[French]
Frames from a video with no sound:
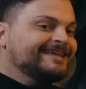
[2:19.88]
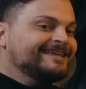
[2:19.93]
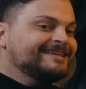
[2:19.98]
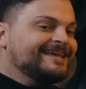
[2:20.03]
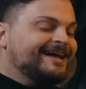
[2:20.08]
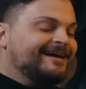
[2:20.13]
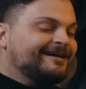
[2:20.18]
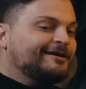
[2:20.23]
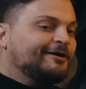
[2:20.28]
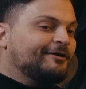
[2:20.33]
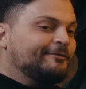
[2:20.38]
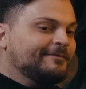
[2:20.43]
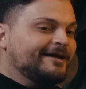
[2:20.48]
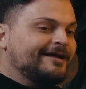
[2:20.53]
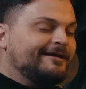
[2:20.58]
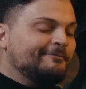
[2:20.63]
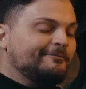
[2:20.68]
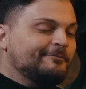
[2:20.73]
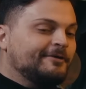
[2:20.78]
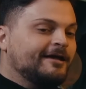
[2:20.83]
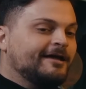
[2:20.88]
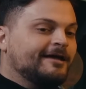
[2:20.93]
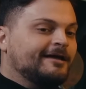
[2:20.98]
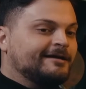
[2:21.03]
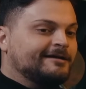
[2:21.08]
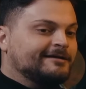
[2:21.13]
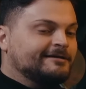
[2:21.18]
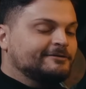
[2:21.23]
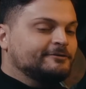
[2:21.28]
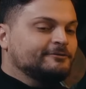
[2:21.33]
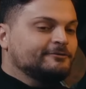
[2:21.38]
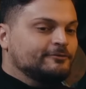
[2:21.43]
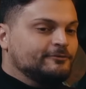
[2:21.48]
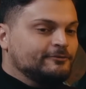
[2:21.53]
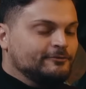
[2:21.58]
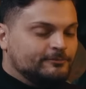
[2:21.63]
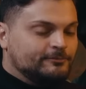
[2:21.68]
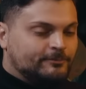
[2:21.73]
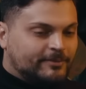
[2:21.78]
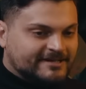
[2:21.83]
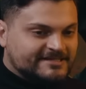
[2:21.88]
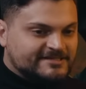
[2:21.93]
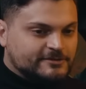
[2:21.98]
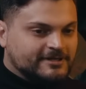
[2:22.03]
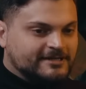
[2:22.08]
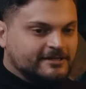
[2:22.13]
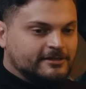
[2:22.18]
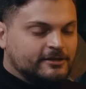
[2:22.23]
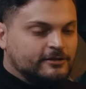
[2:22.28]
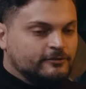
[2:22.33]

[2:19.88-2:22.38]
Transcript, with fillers: il y a quand même une, passion et une,